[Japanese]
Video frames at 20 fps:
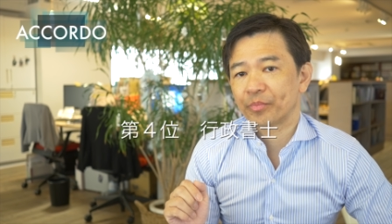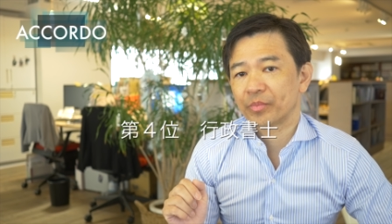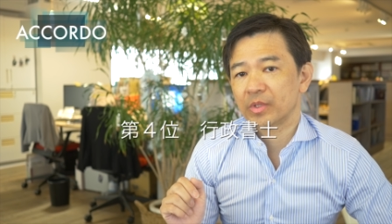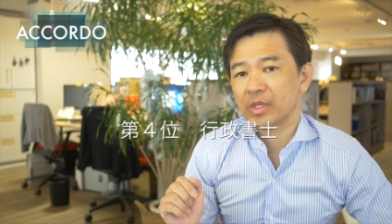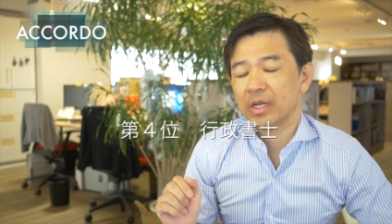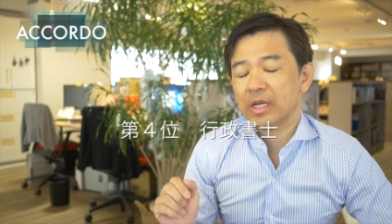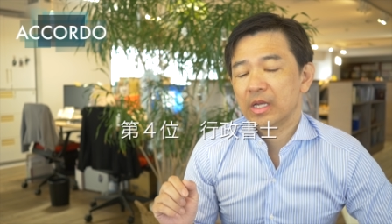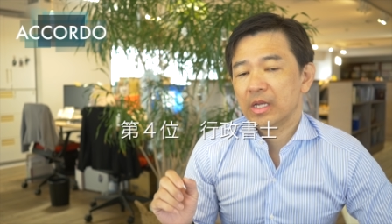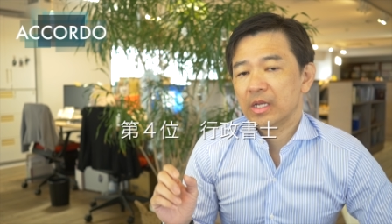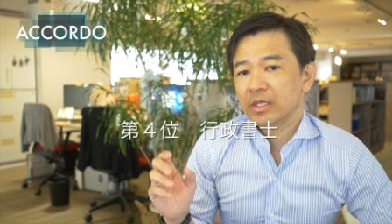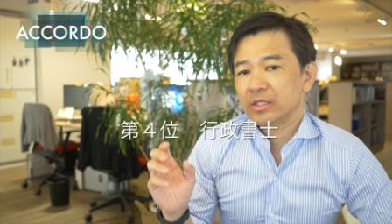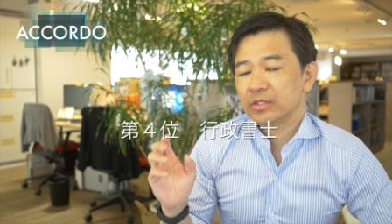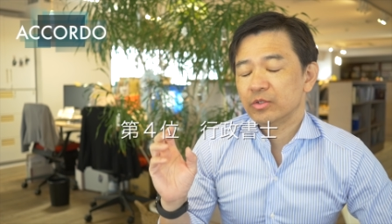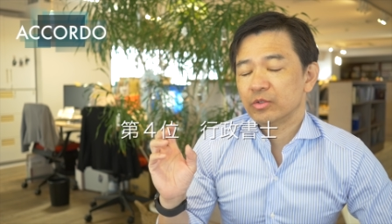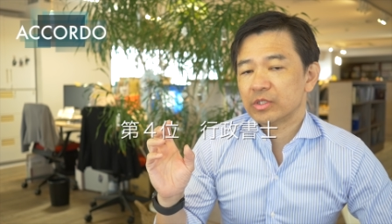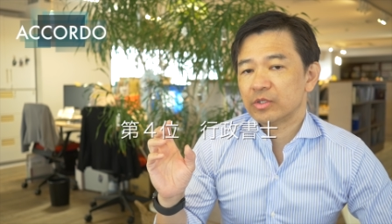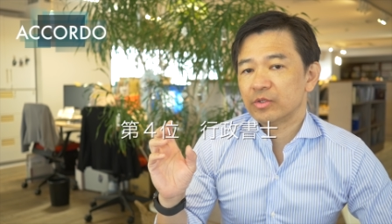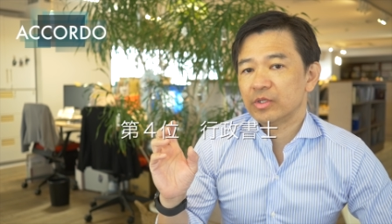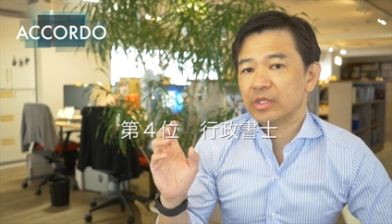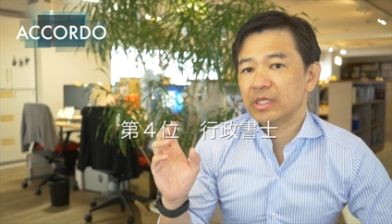で自動
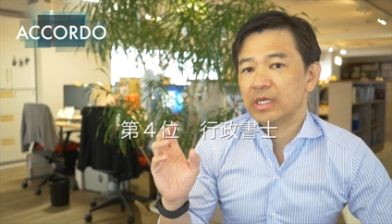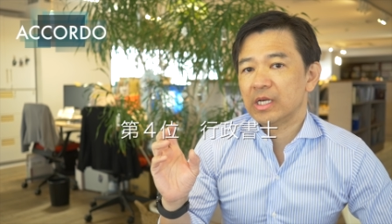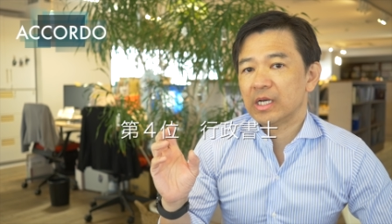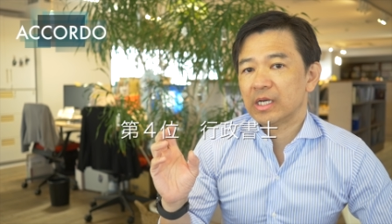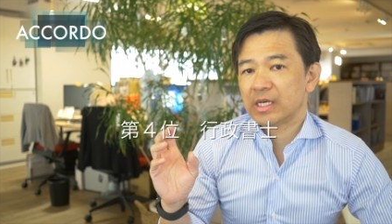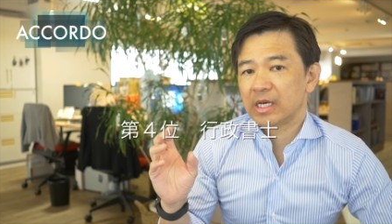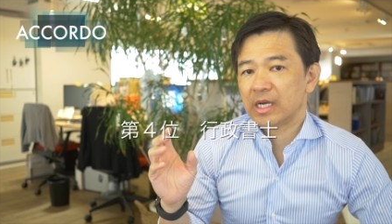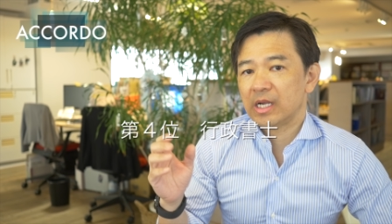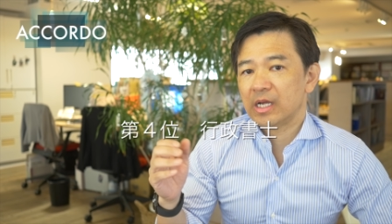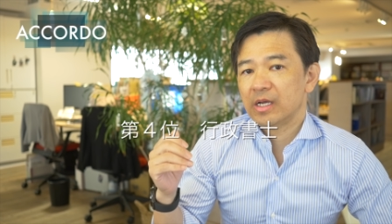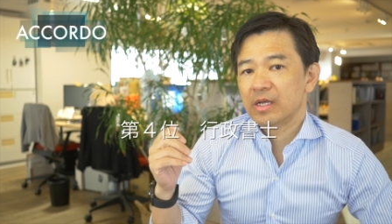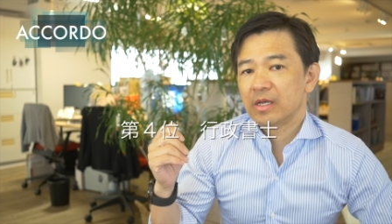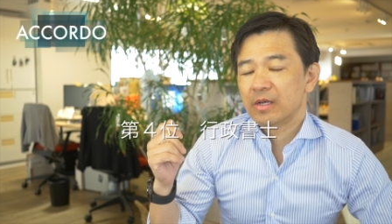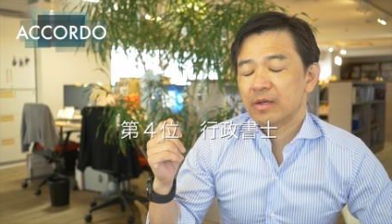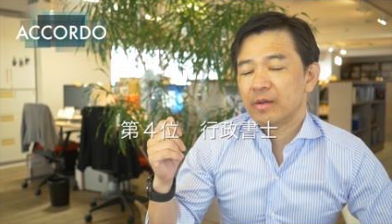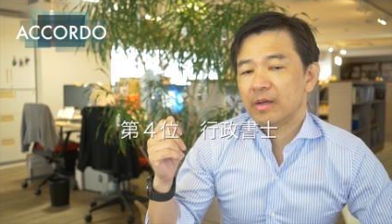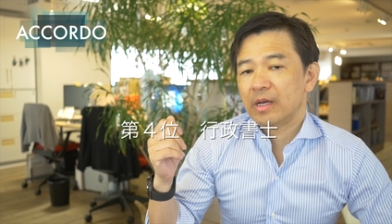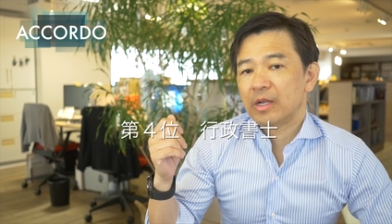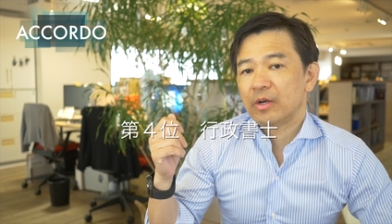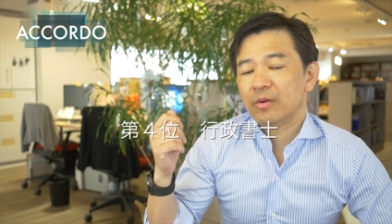車のディーラーから
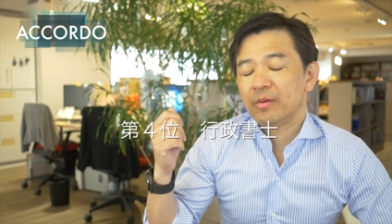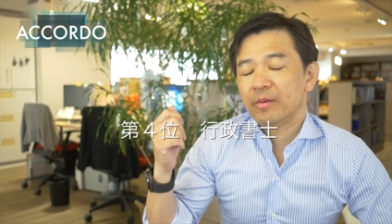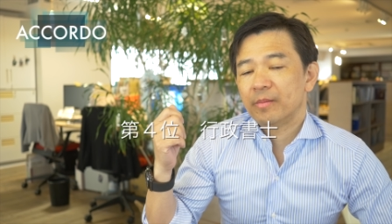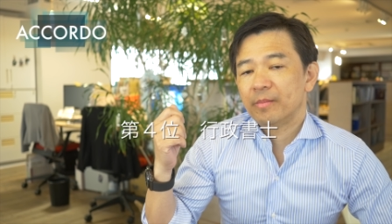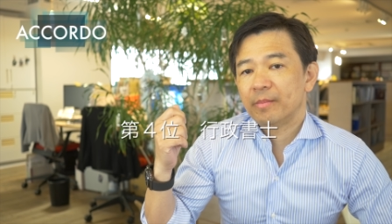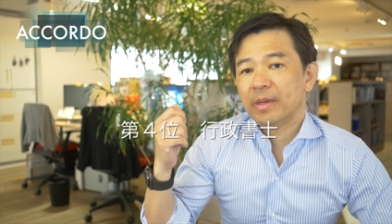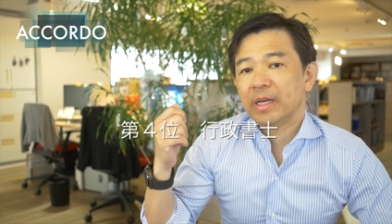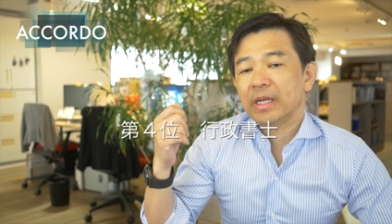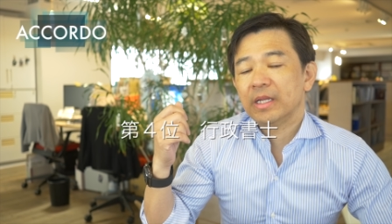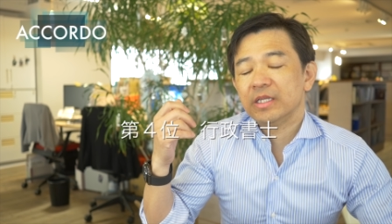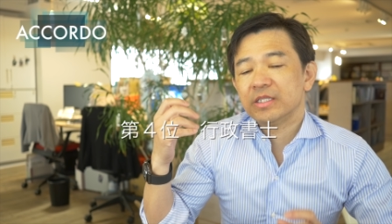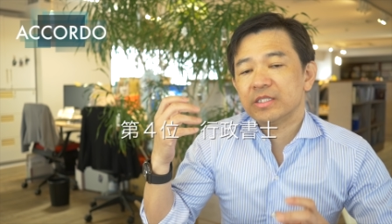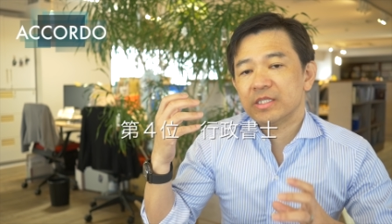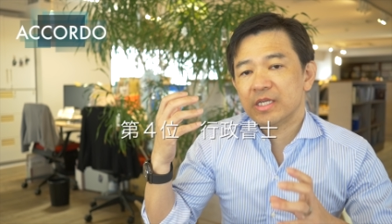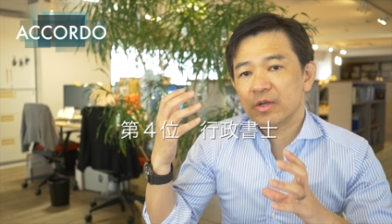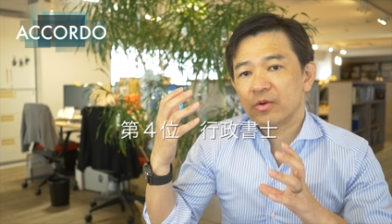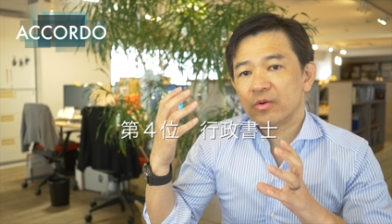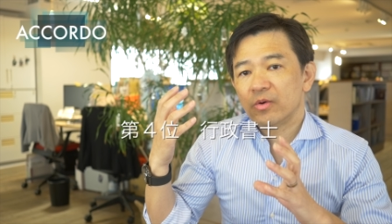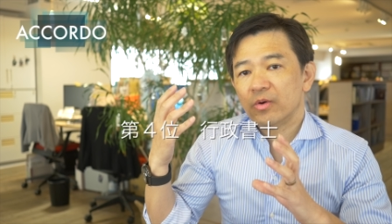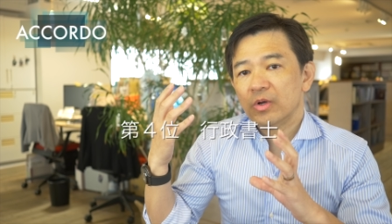あの毎日
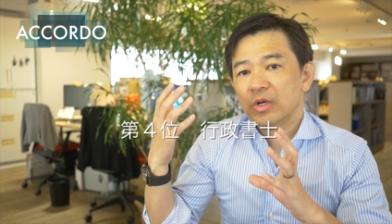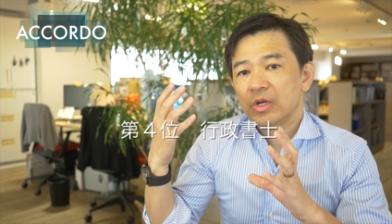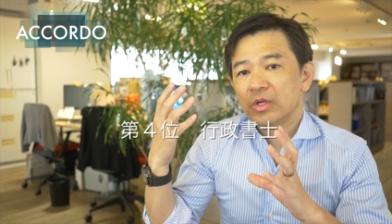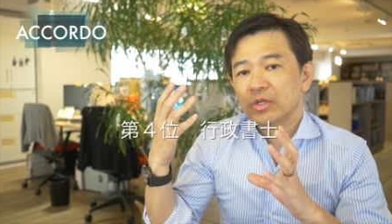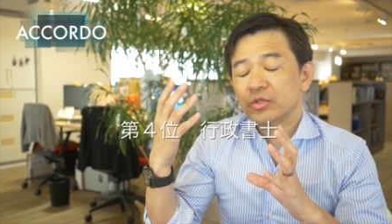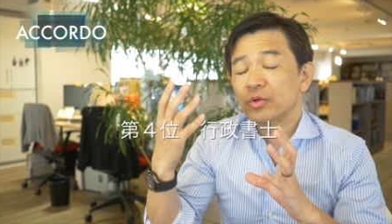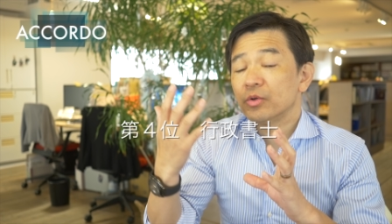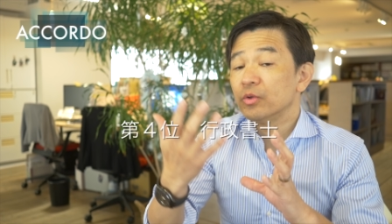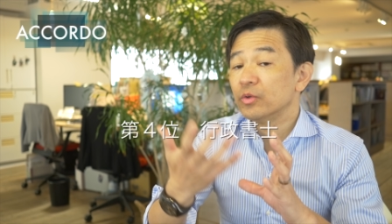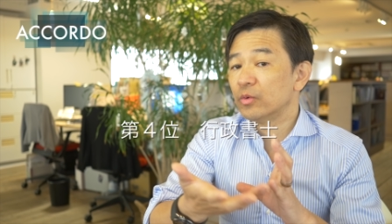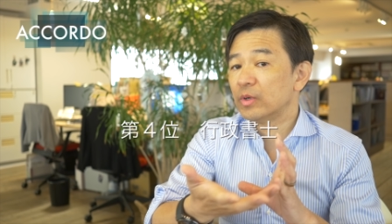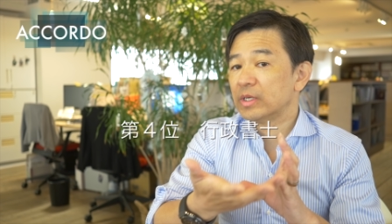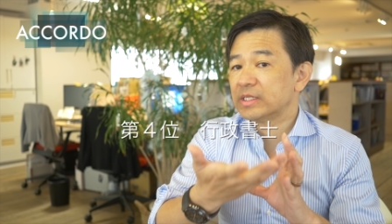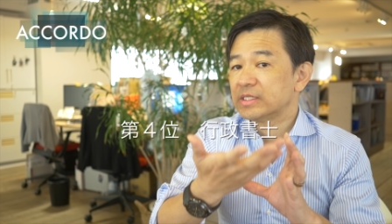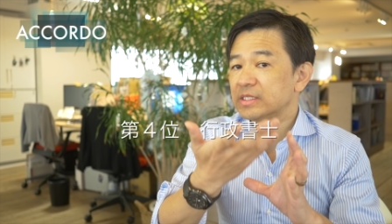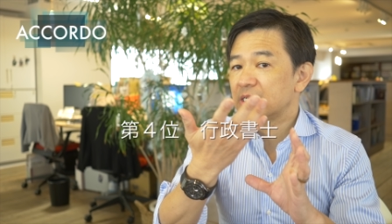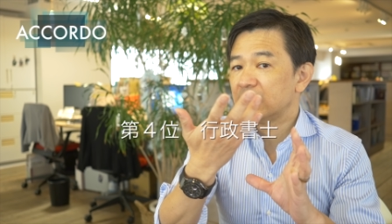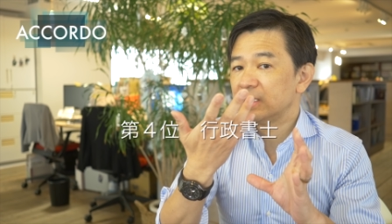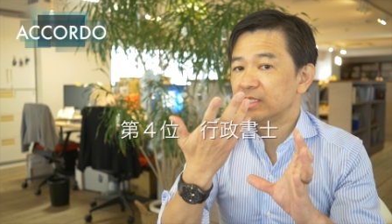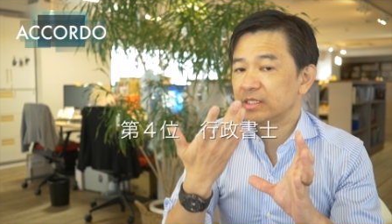ねこう書類をお
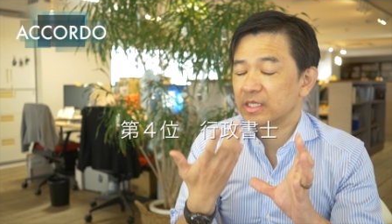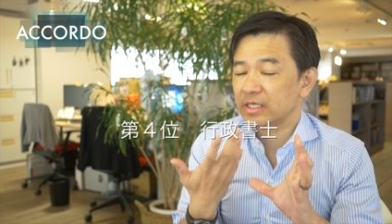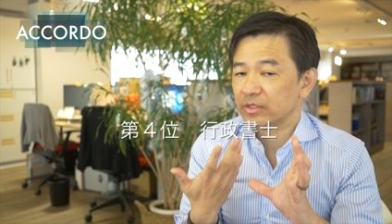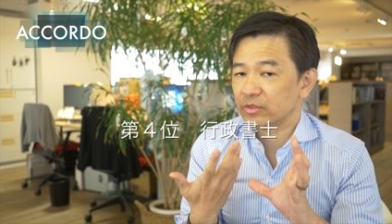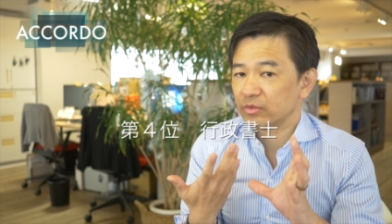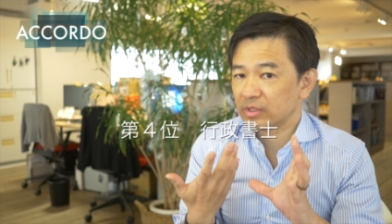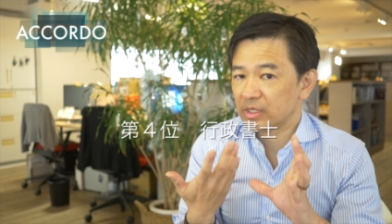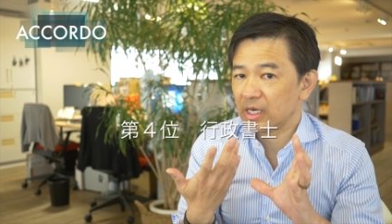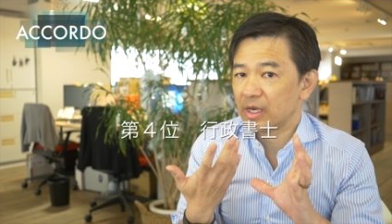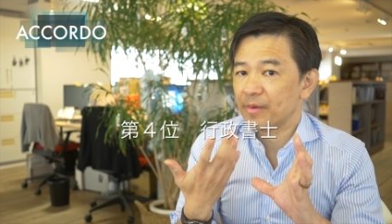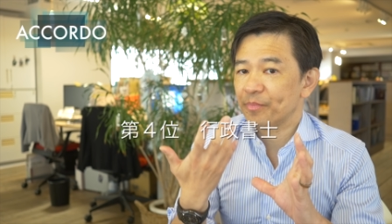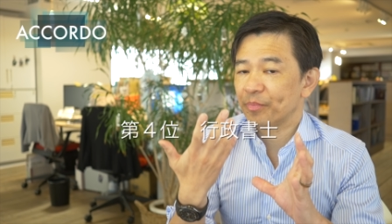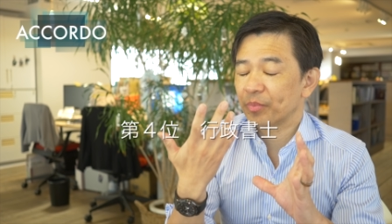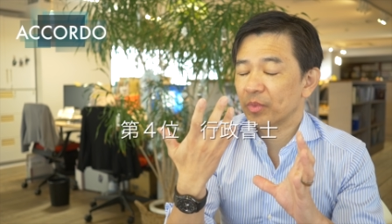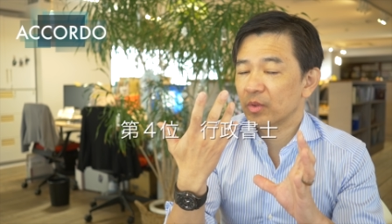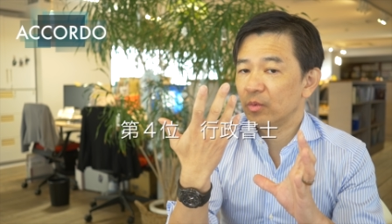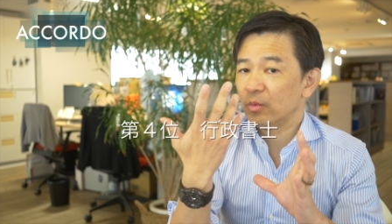預かりしたりとか